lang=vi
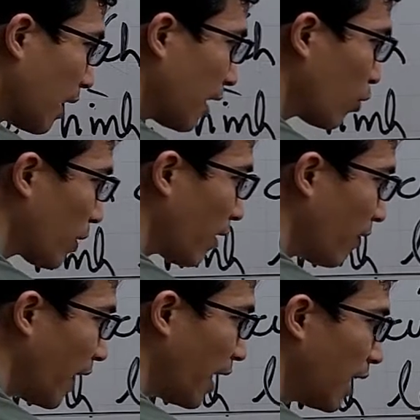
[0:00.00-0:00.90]
thì chúng ta
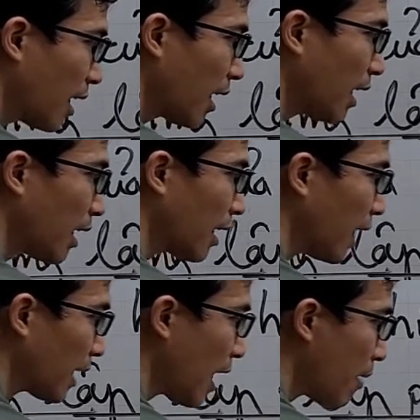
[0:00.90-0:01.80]
vẽ
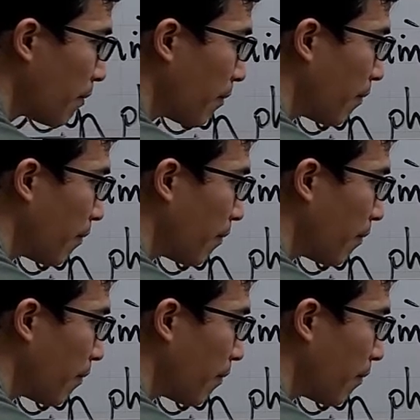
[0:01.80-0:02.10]
nét đậm